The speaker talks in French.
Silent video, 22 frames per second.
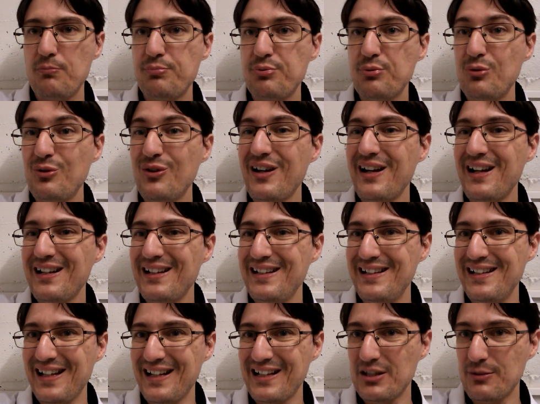pour
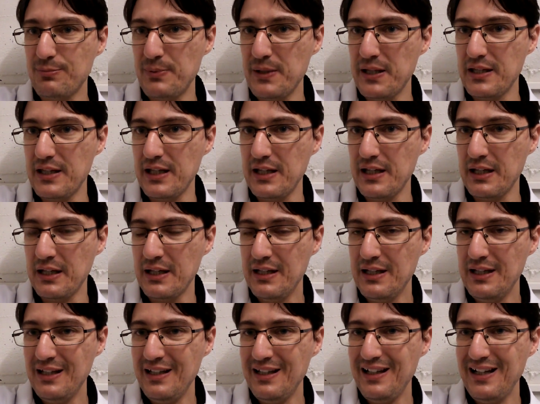
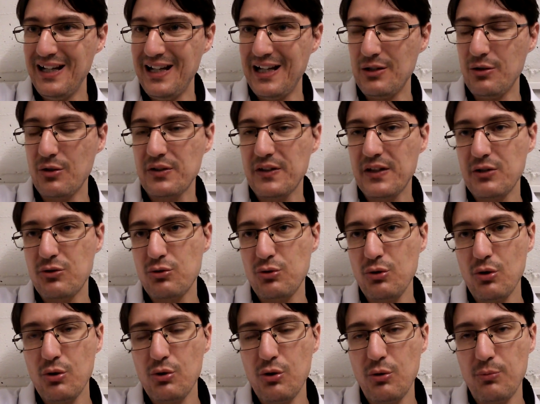l'expliquer alors c'est
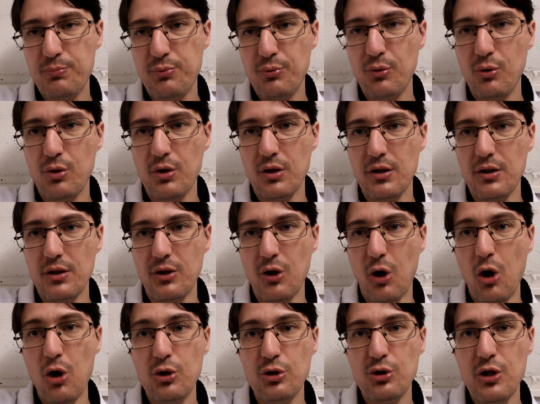sûr que pour euh,
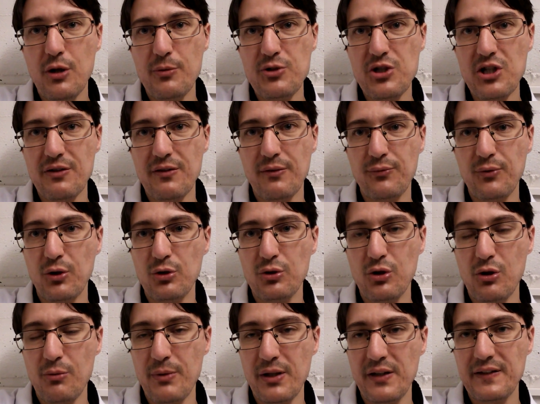Hold Up, j'avais fait
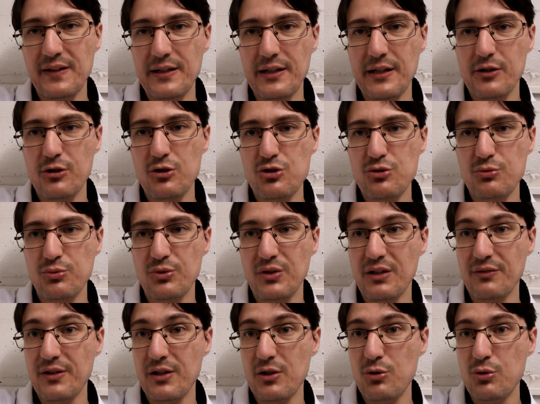autrement, c'est-à-dire que je vous
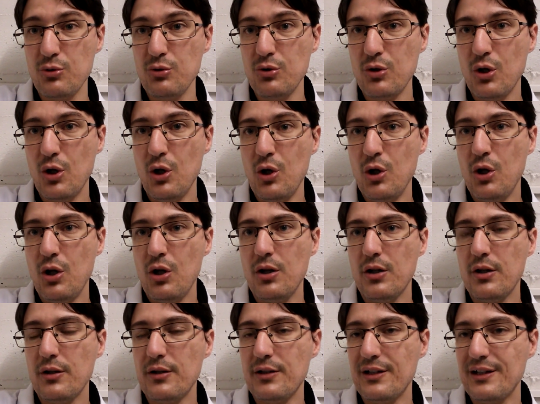avais lu
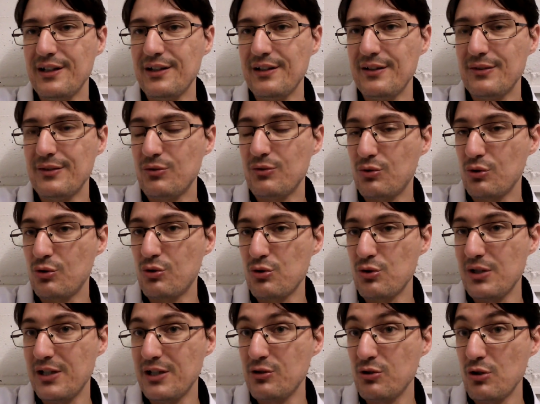euh,
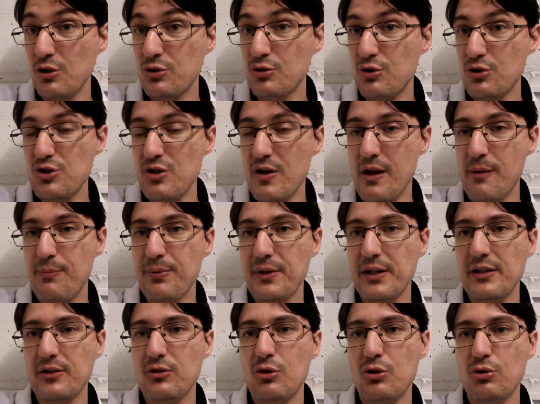les notes que j'avais
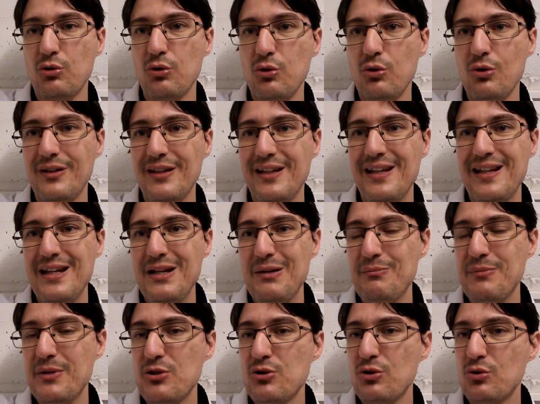prises dessus,
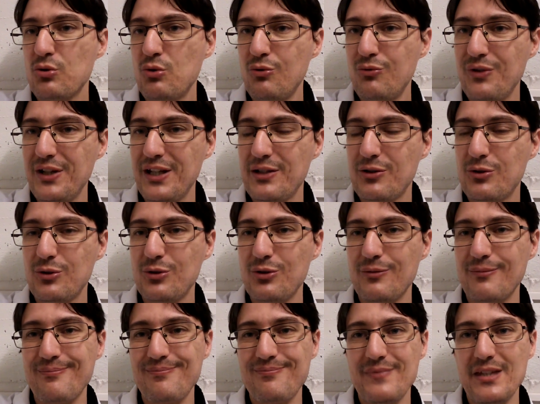mais je trouvais
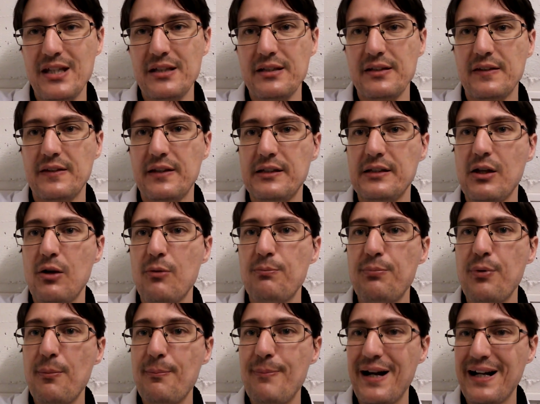que c'était un
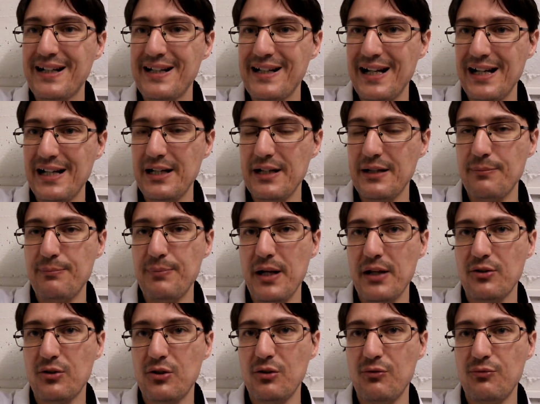peu bancal
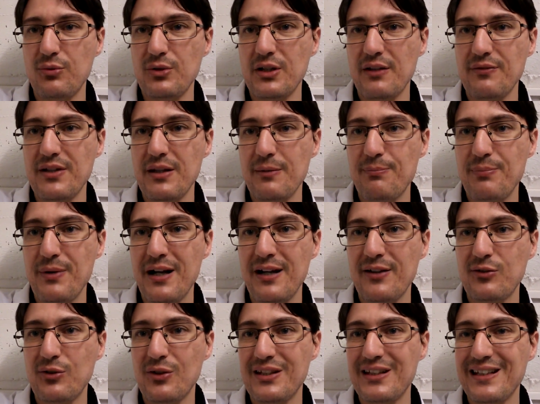parce que vous n'aviez
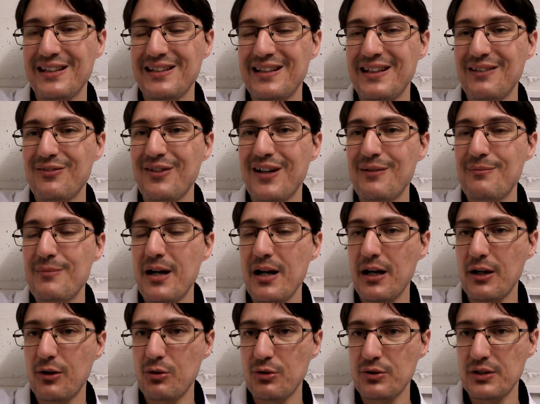pas ce qui était vraiment
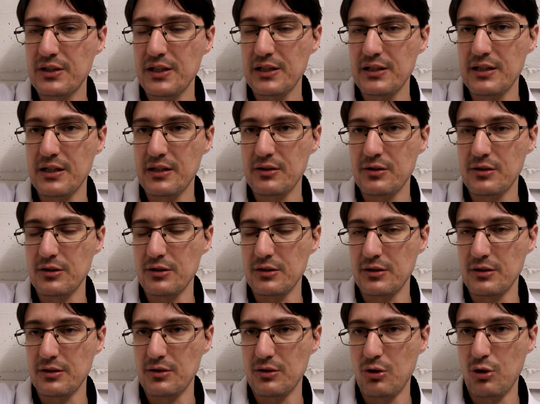raconté dans
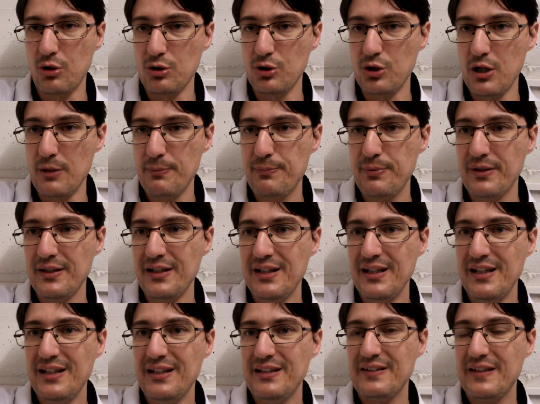euh, Hold Up,
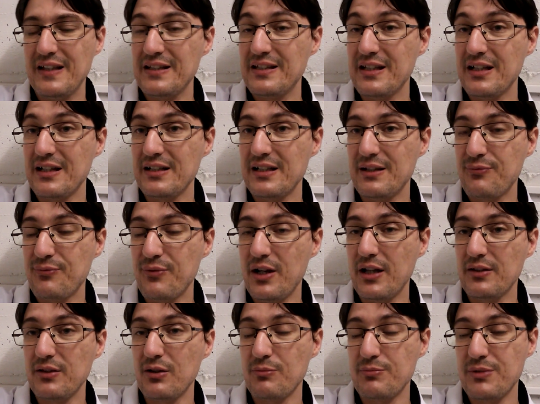c'est-à-dire les
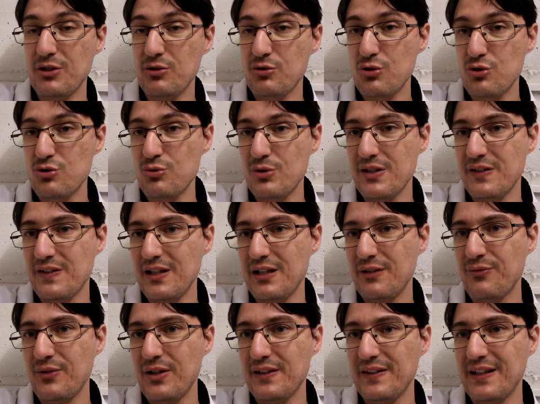phrases. Alors bien sûr, je vous lisais les
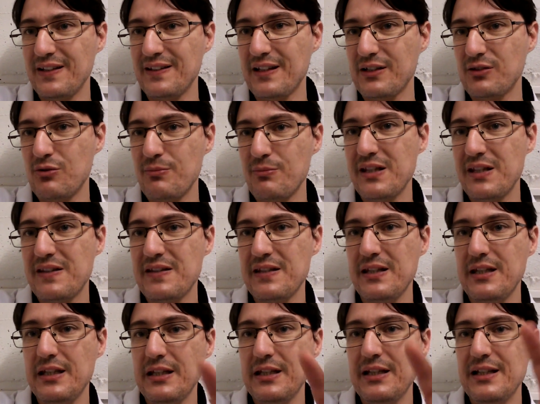phrases exactes, mais
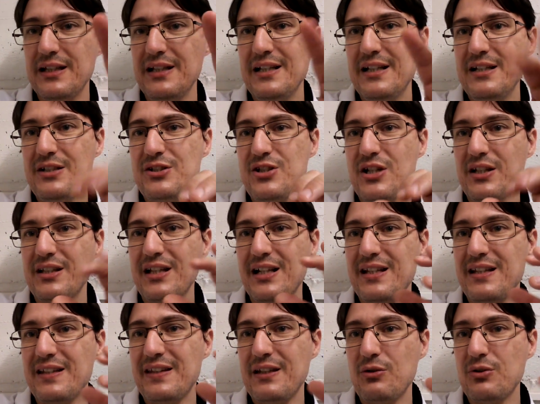ici, j'ai
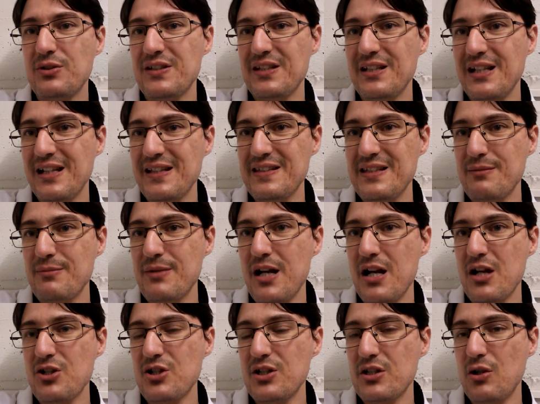analysé aussi les
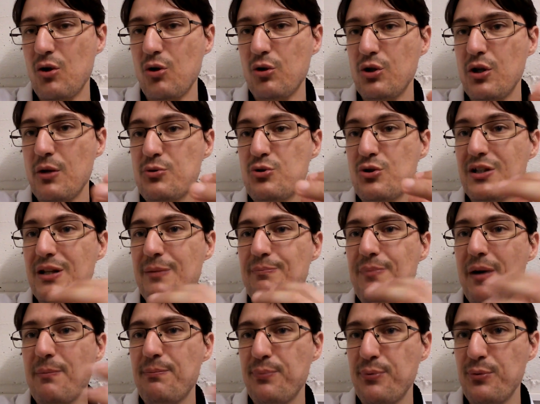images. Dans Hold Up, je n'ai
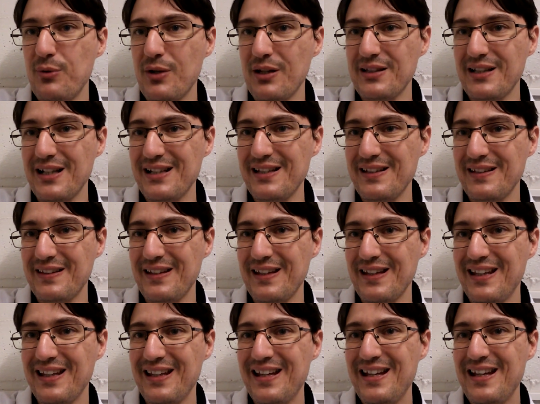pas pu
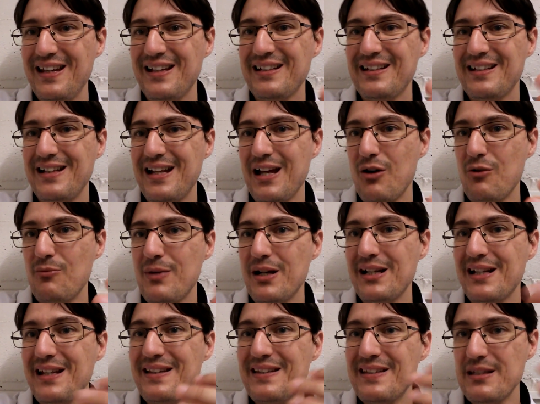analyser
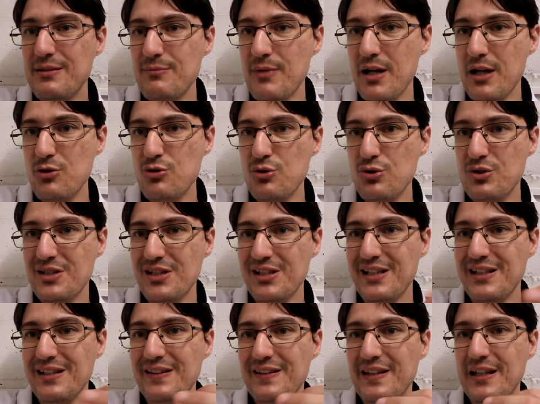clairement les images
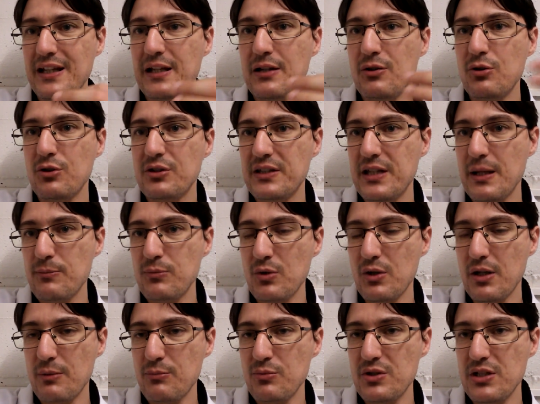utilisées, le thème
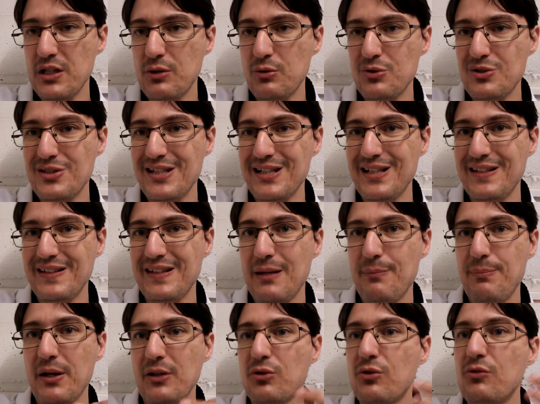de la musique utilisée,
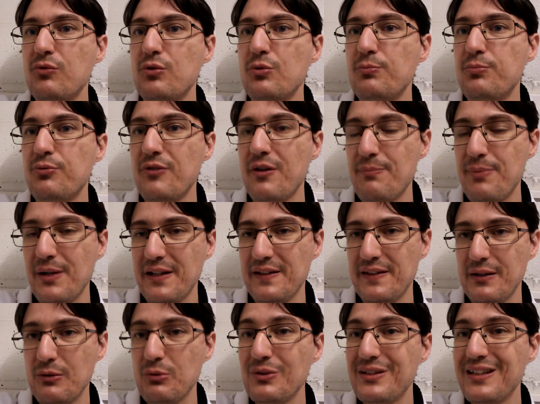parce que vous ne pouvez pas
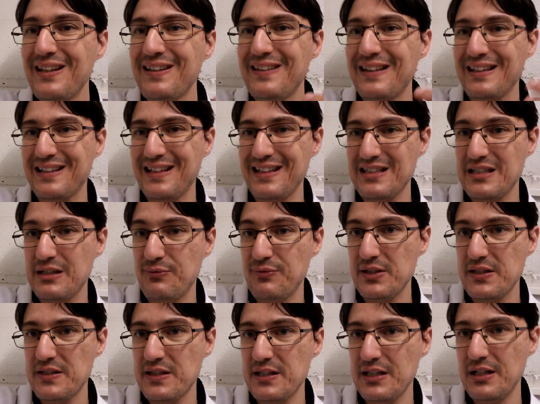les écouter, c'est très
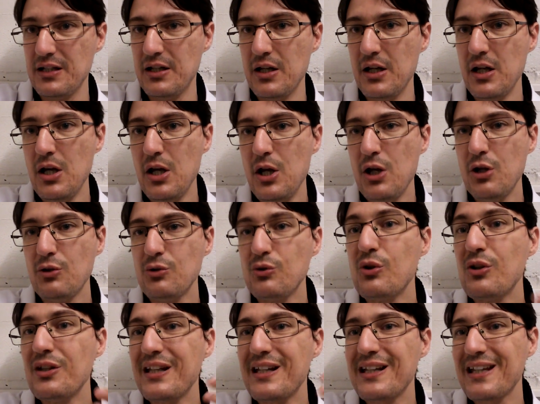difficile
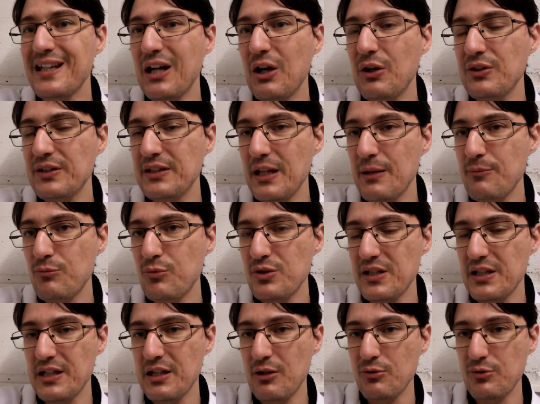de décrire un thème
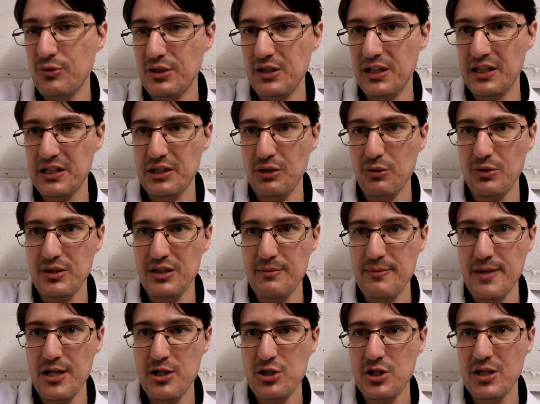musical ou de décrire une
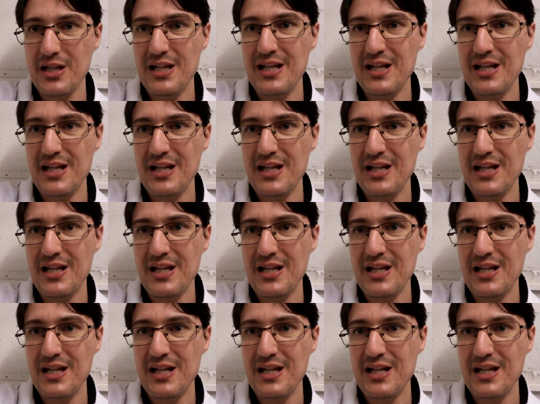image.